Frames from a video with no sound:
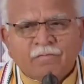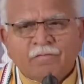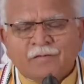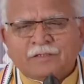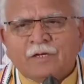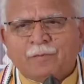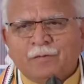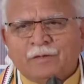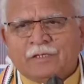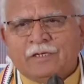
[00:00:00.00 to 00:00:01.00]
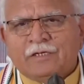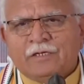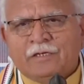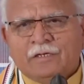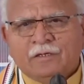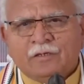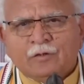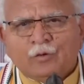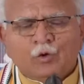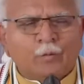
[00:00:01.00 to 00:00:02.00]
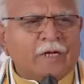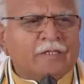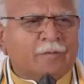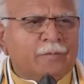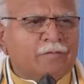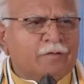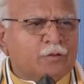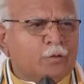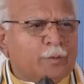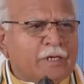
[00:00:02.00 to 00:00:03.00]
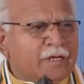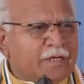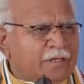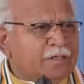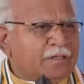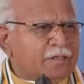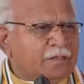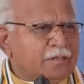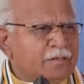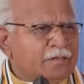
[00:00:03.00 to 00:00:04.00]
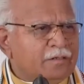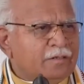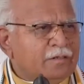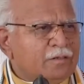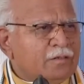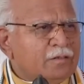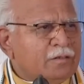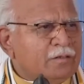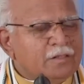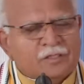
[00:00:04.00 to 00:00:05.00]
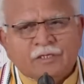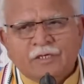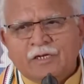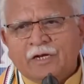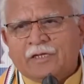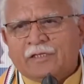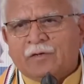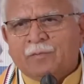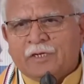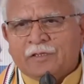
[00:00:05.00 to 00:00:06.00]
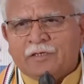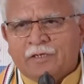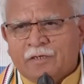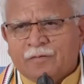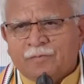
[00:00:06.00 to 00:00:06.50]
व्यवस्था परिवर्तन की जो बात हमने वर्षों पहले कही थी जिसके लिए लगातार मेहनत की